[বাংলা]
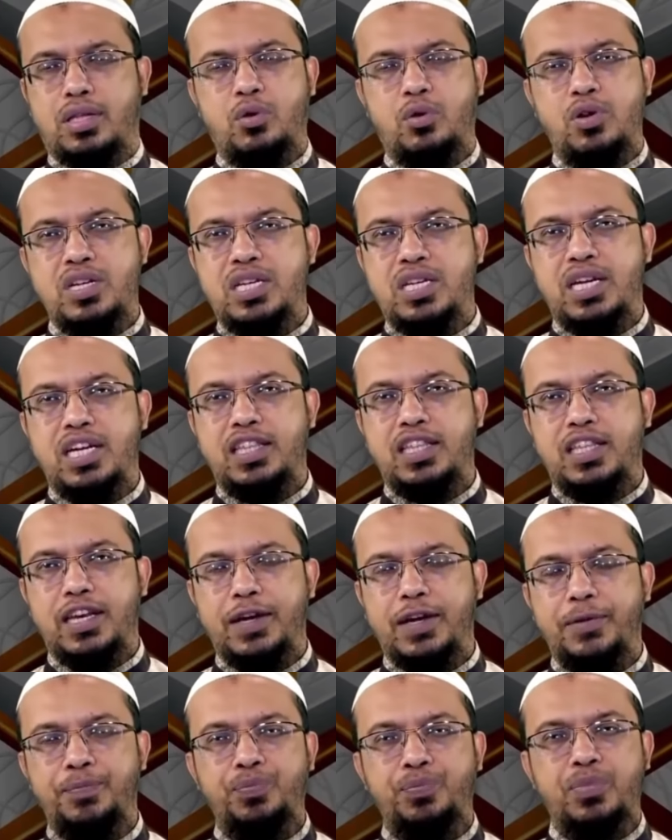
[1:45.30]
তাহলে
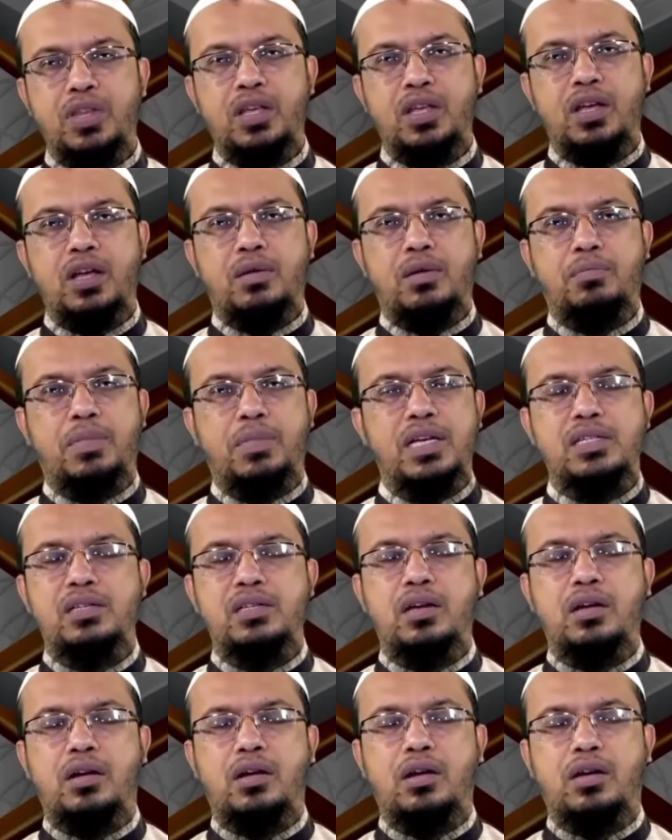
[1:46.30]
সেক্ষেত্রে মা
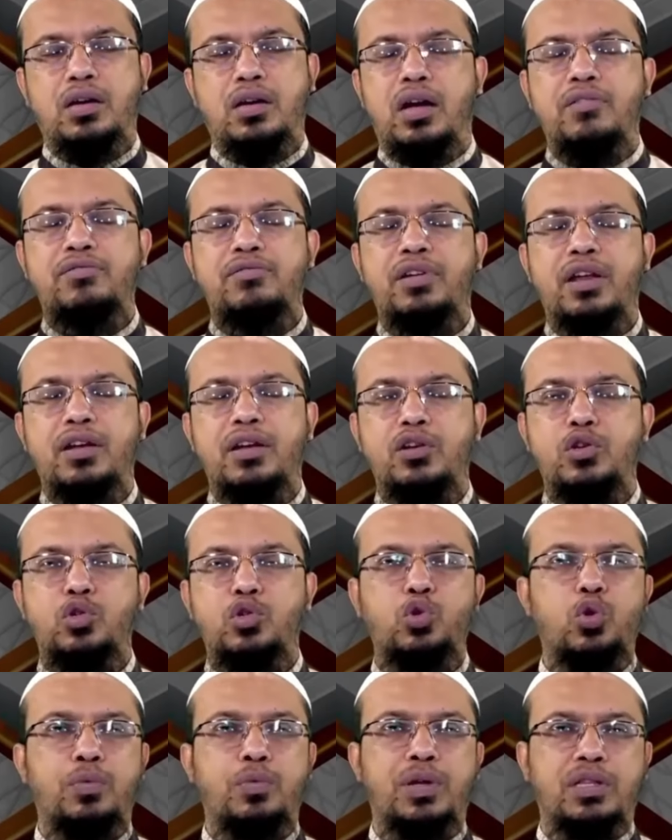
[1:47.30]
সাকা কাফেরান
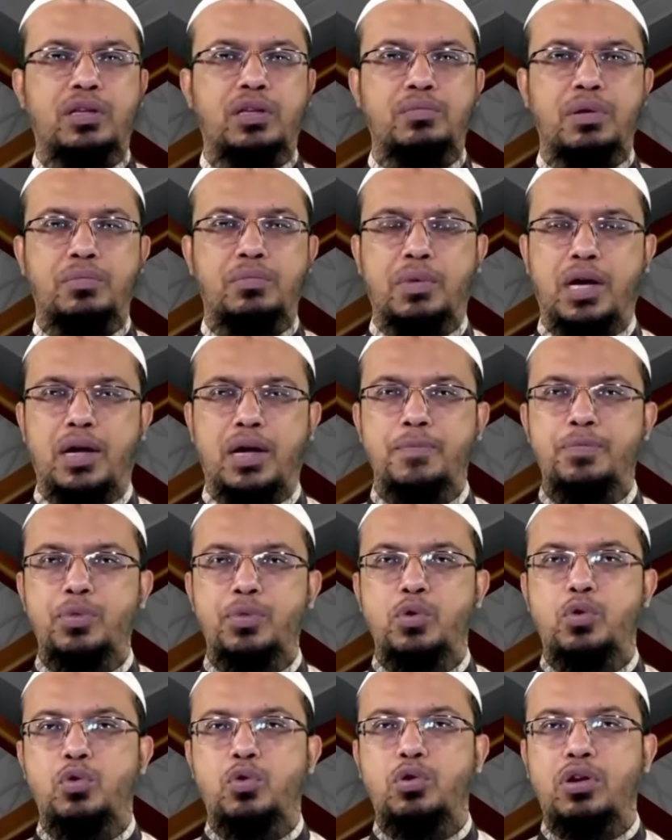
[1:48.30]
সুরবাতামে মা
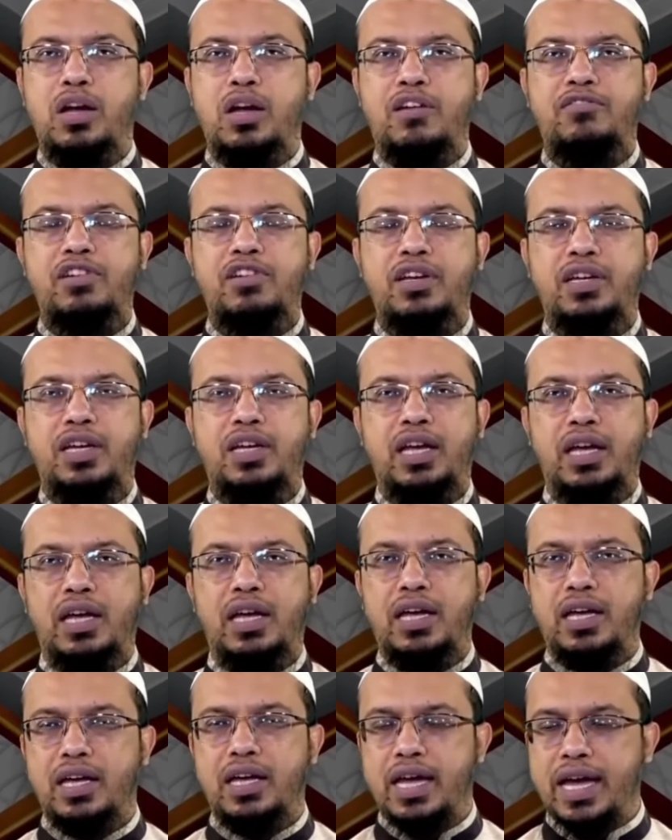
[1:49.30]
কোনো কাফেরকে
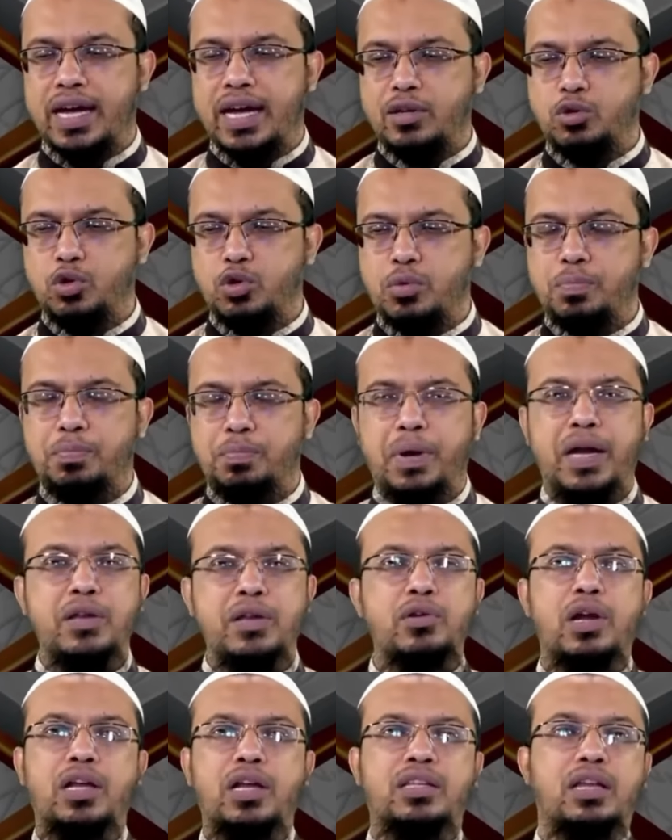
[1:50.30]
এক ঢোক
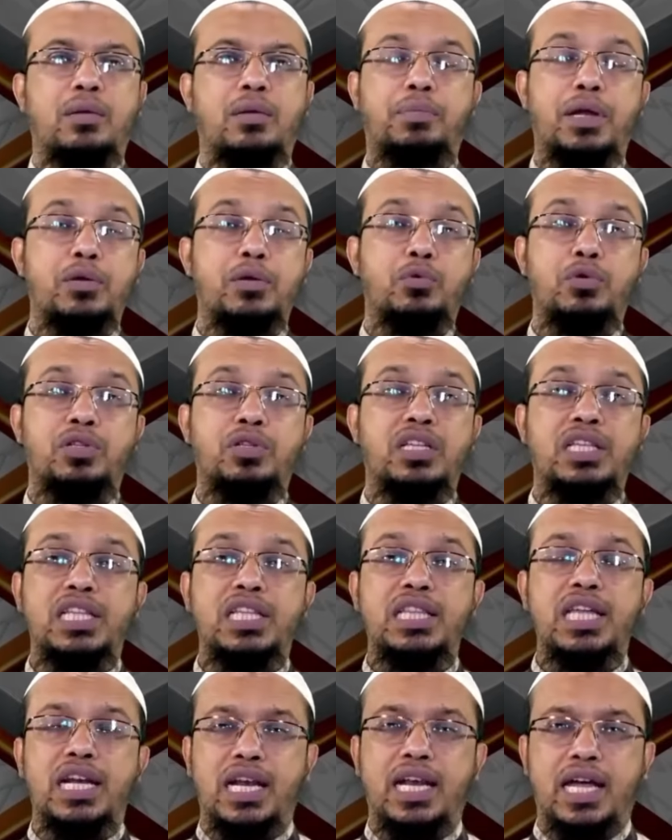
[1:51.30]
পানি আল্লাহ তালা পান করতে
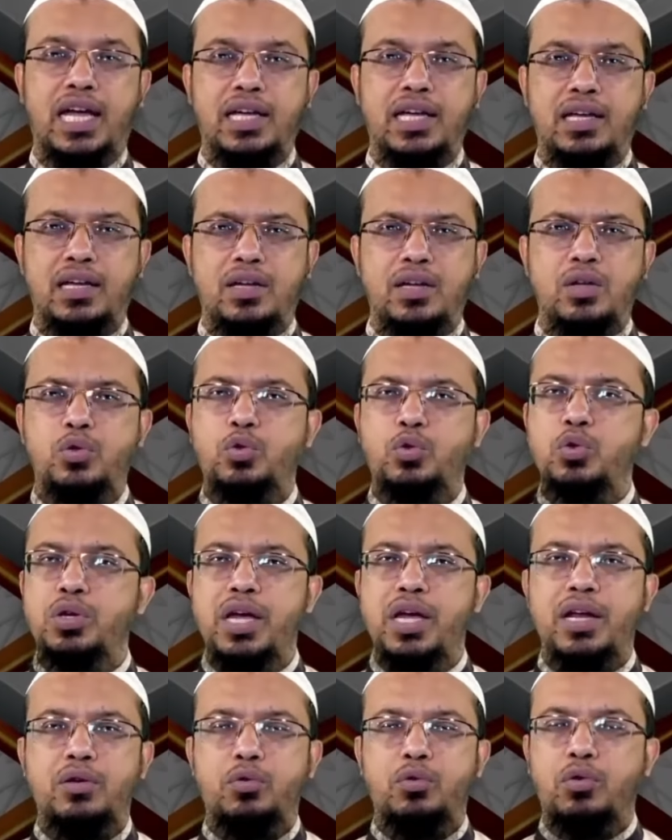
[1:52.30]
দিতেন না
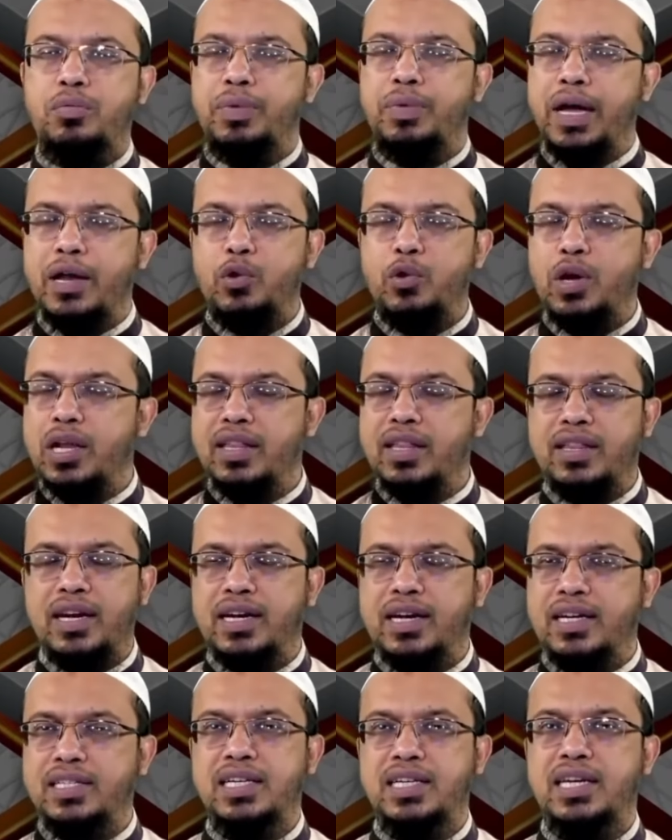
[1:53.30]
দুনিয়ার কোনো ভ্যালু আল্লাহ
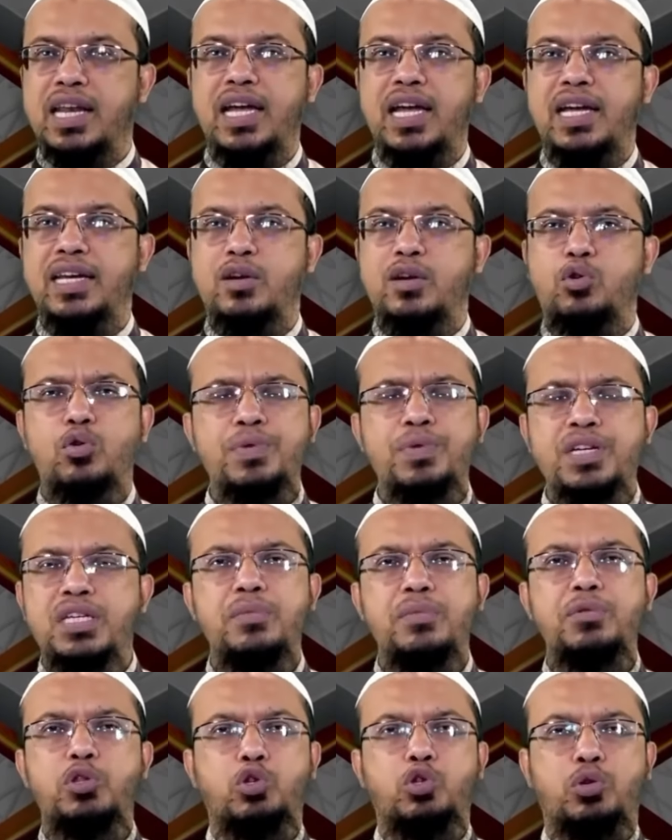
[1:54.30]
তালার কাছে নাই এটা খুবই
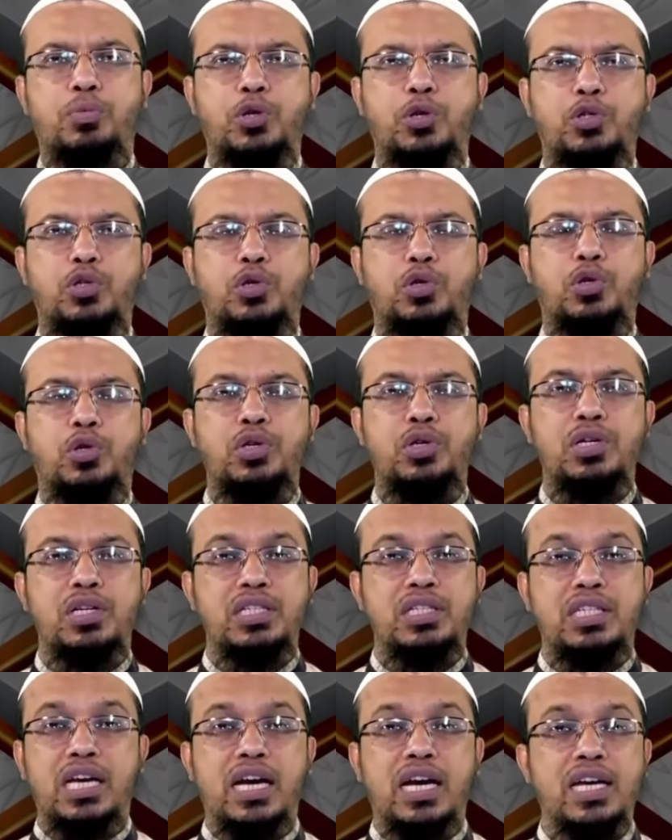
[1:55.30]
সীমিত সময়ের জন্য
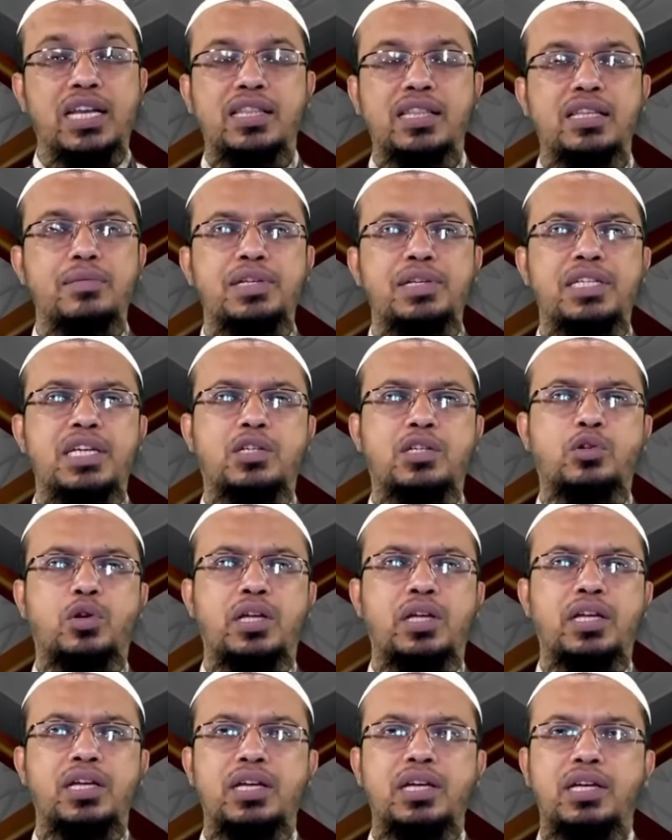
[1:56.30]
যে আখেরাতকে বিশ্বাস
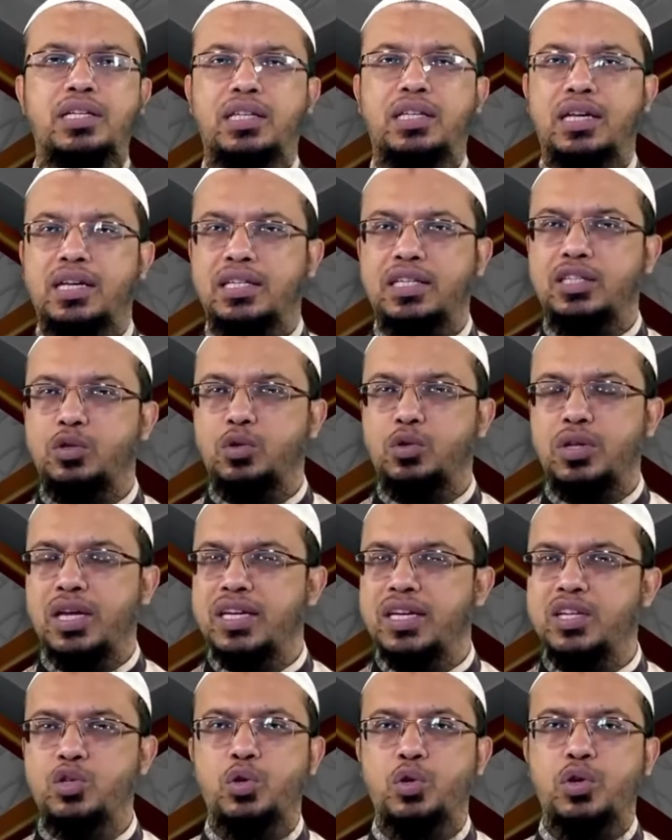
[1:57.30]
করে তার কাছে
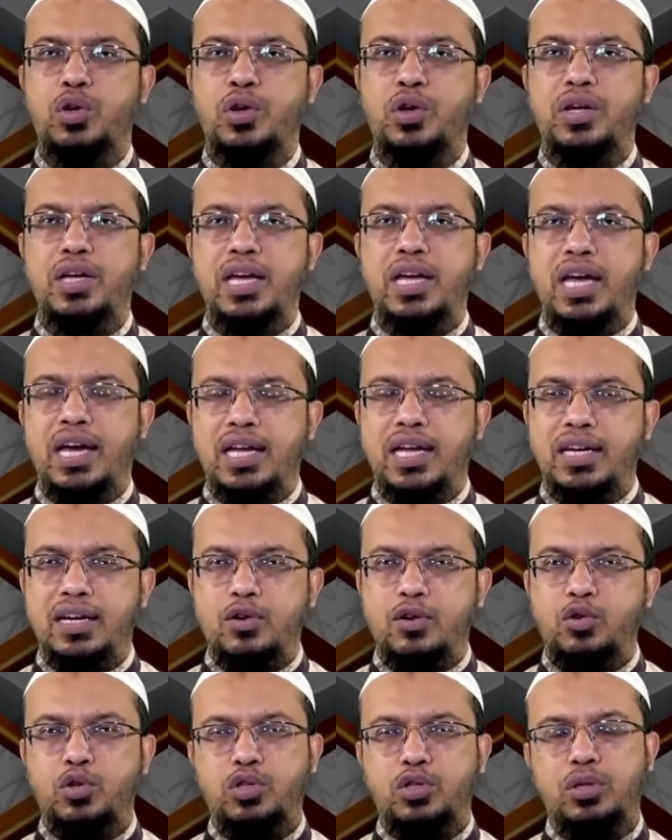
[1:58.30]
দুনিয়া কিছুই নয়
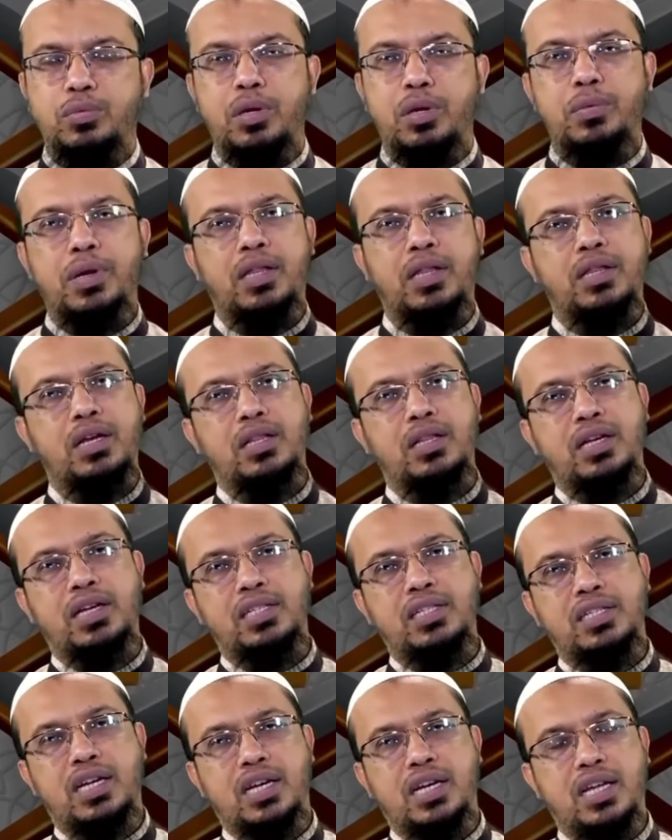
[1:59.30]
এখানকার কষ্ট বিনিময়ে আল্লাহ তালা
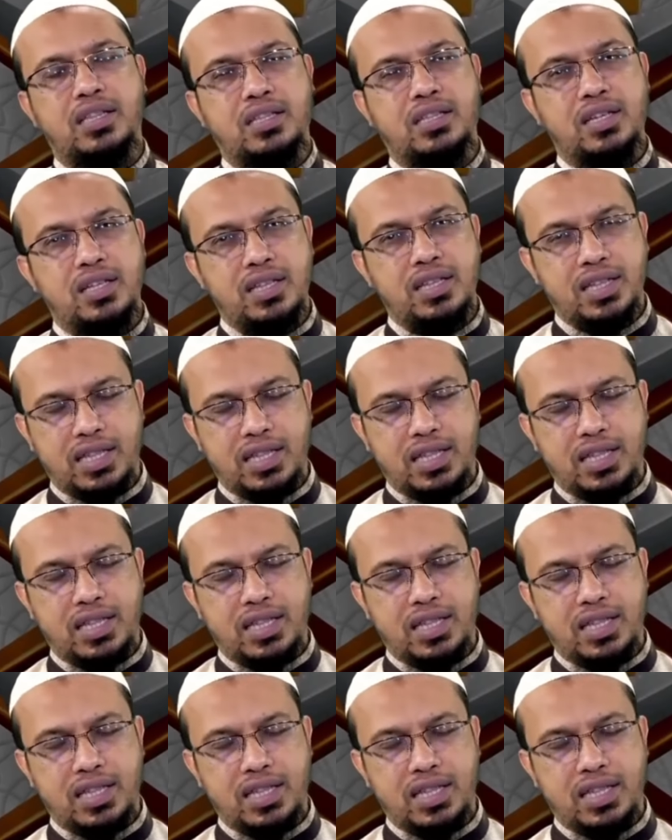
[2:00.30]
তাকে জান্নাত